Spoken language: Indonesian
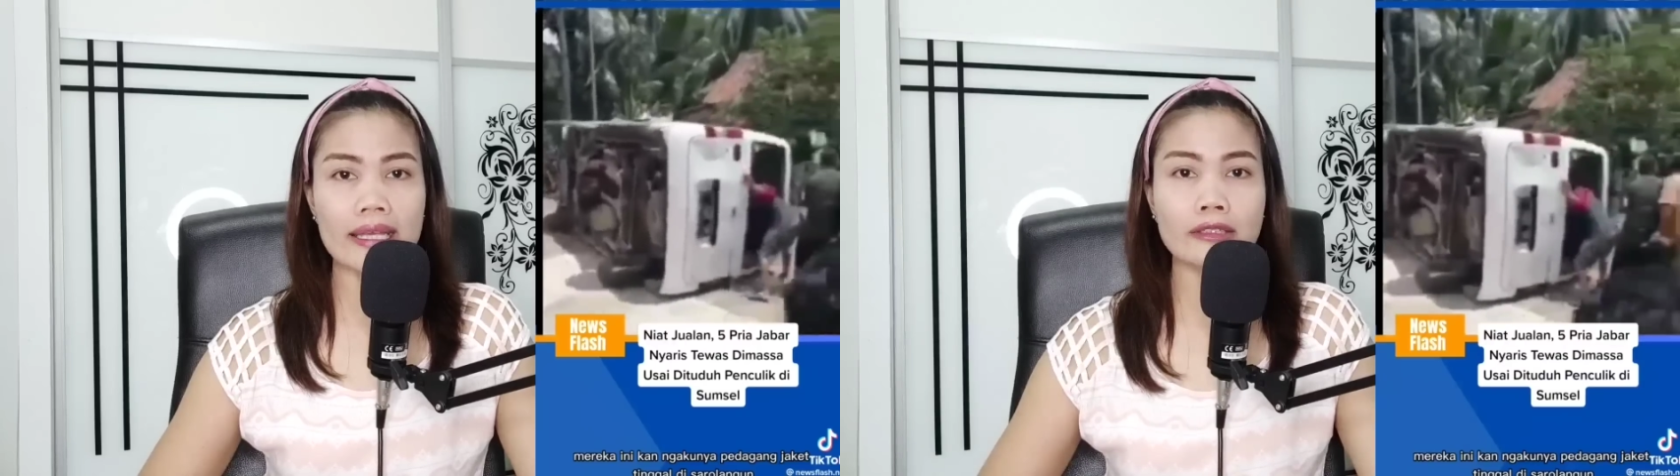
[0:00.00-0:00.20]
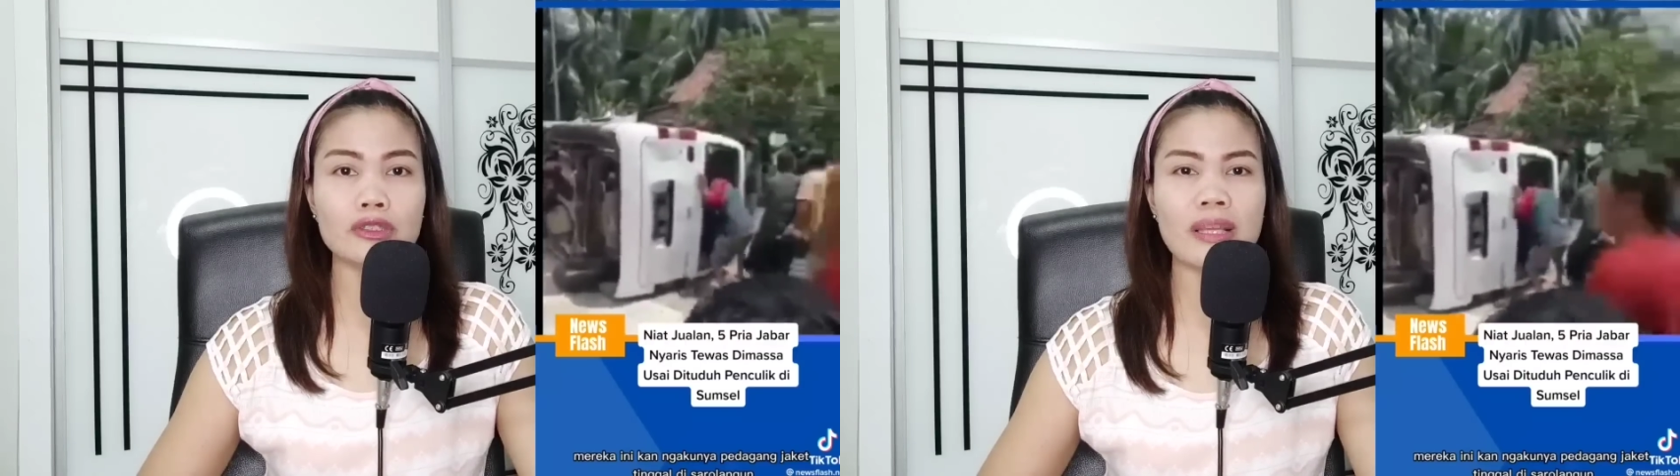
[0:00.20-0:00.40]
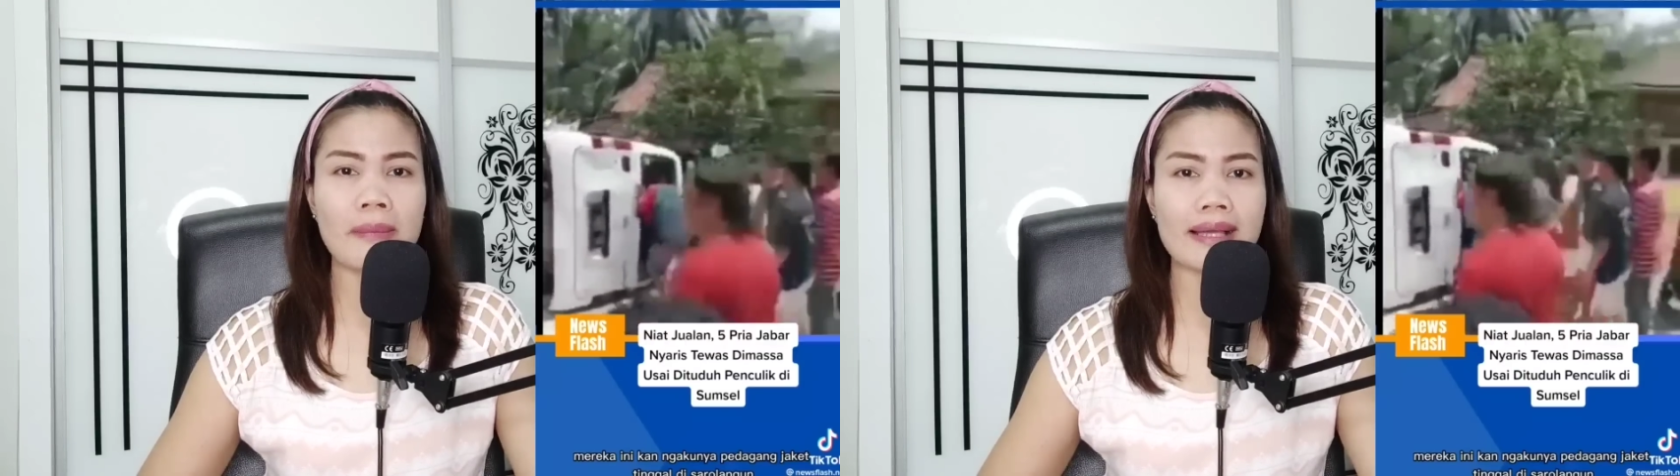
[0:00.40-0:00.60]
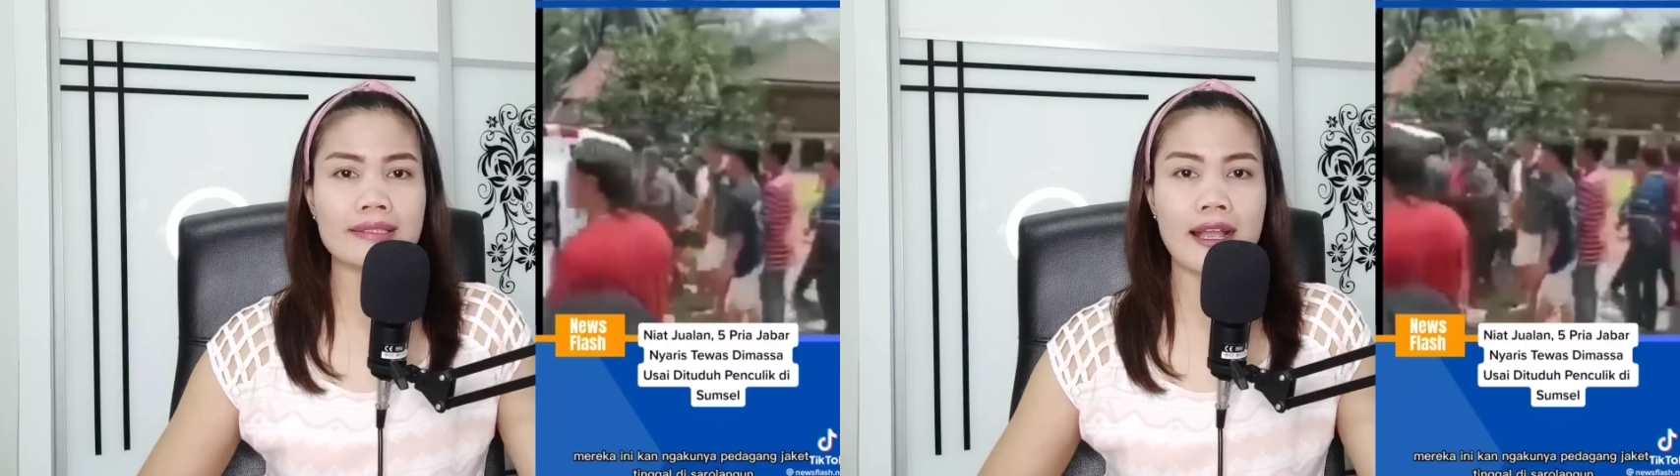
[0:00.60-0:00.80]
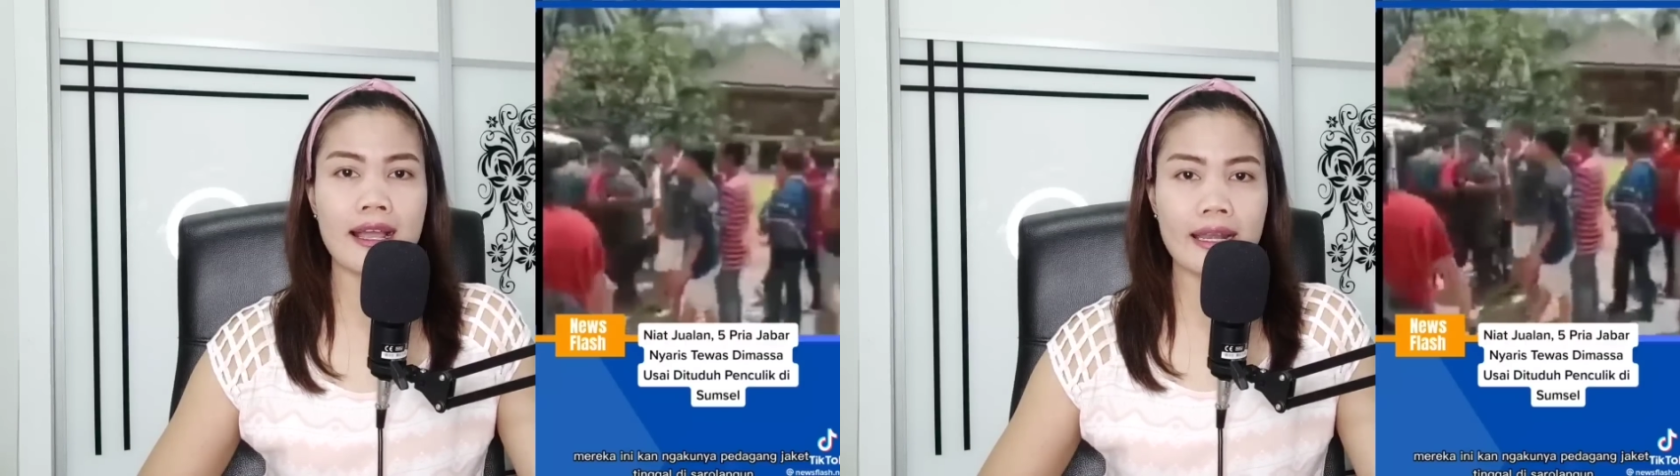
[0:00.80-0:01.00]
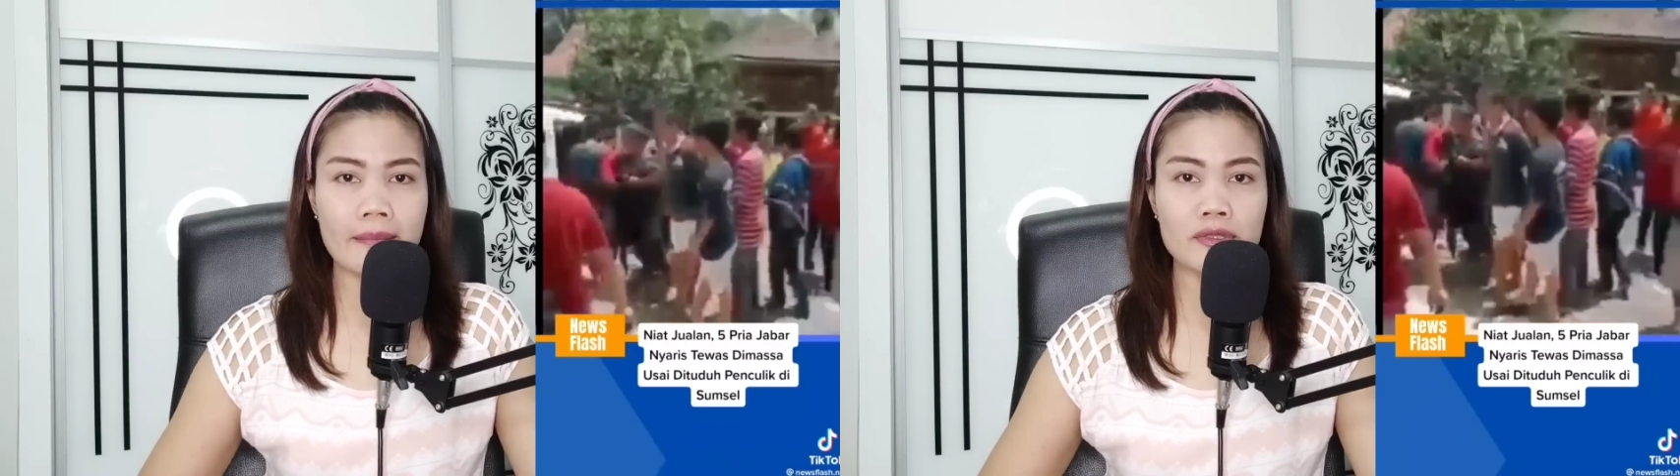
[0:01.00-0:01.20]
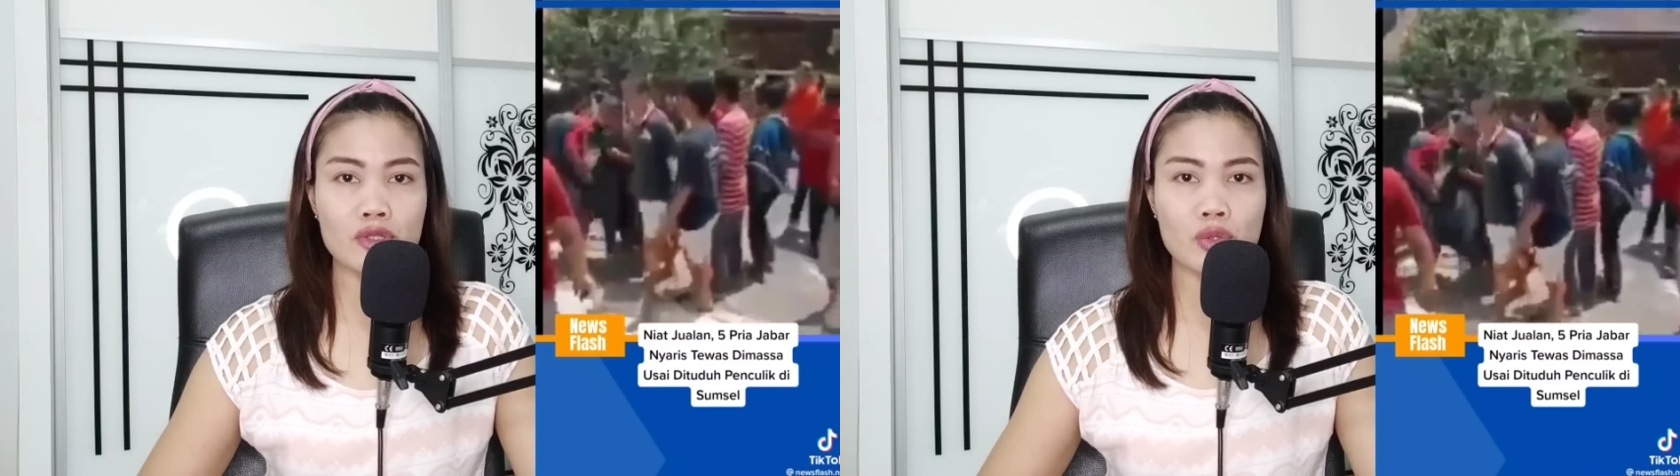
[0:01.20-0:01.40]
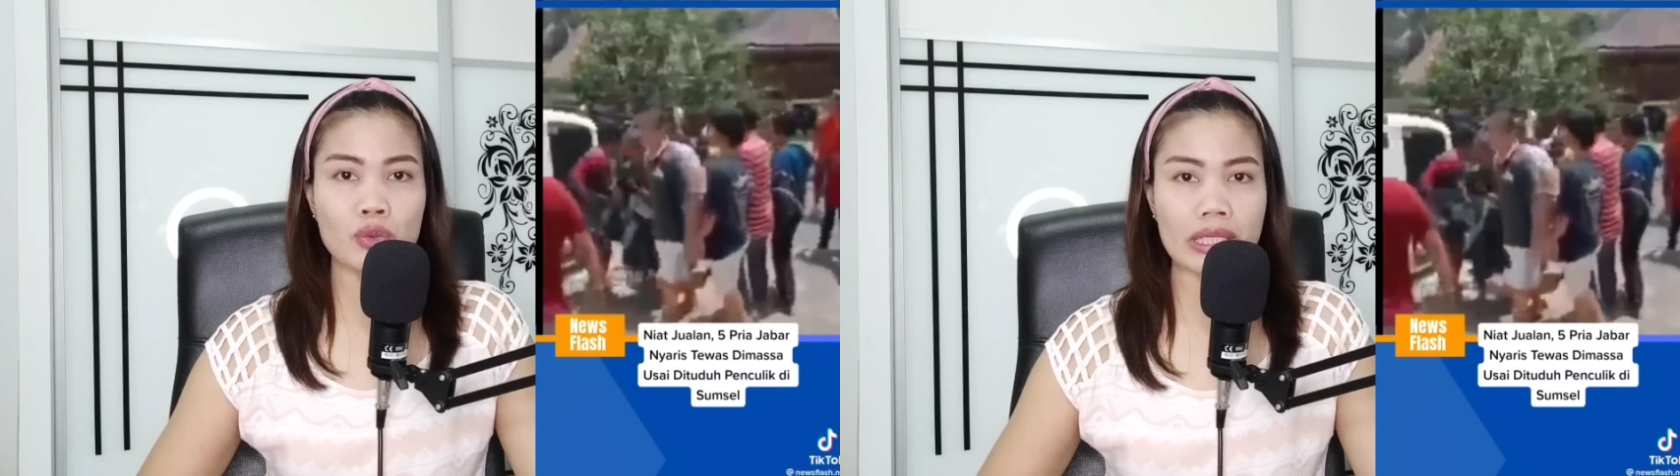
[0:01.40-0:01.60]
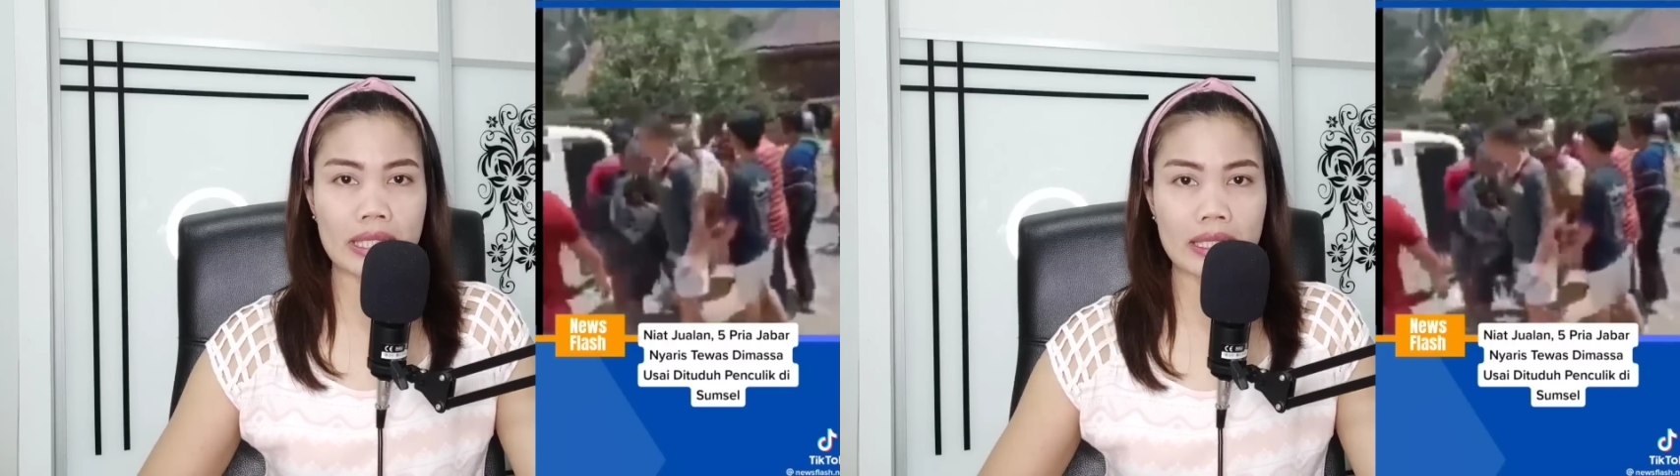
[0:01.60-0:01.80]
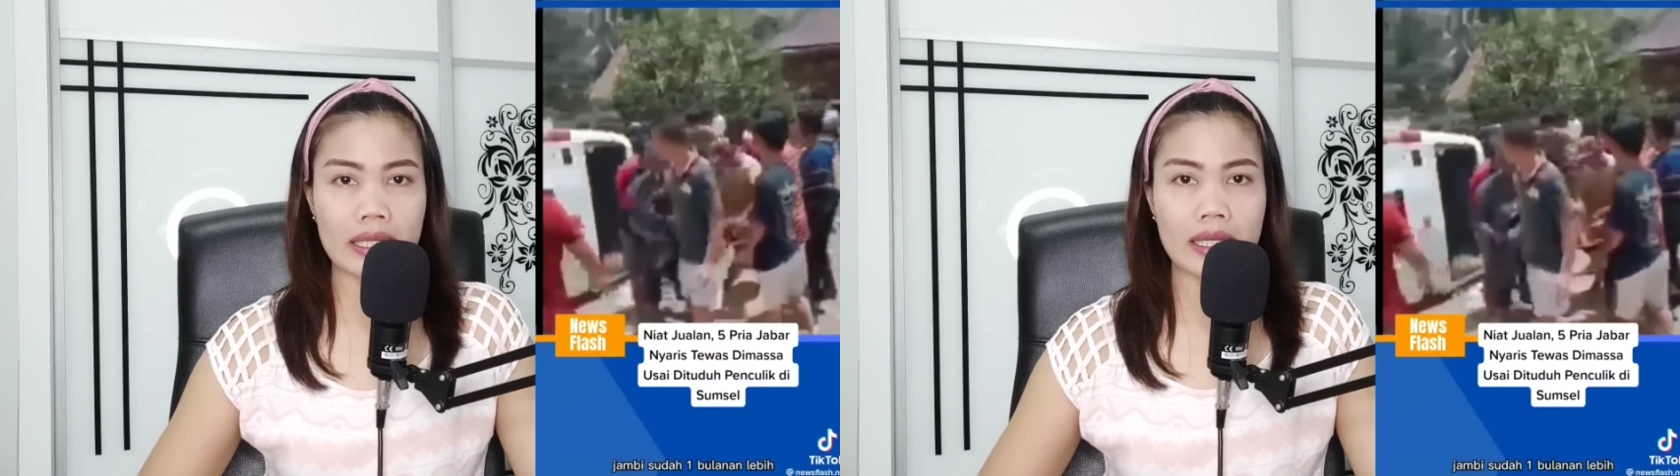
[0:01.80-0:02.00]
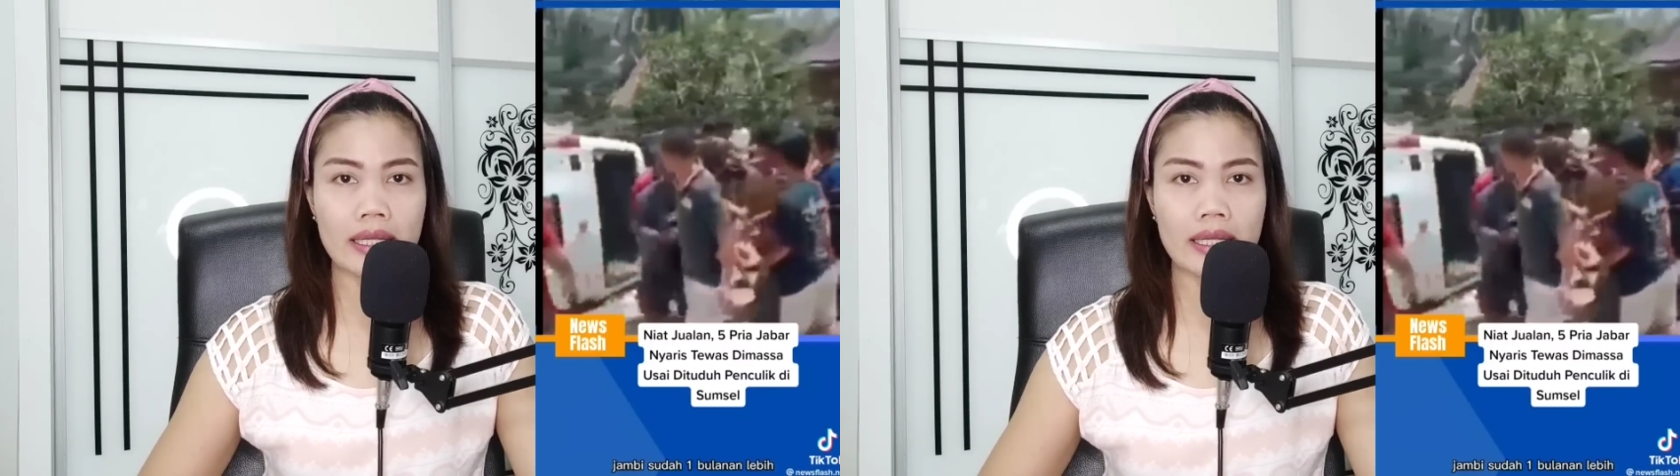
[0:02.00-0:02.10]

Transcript: itu sama aja kalian mencuri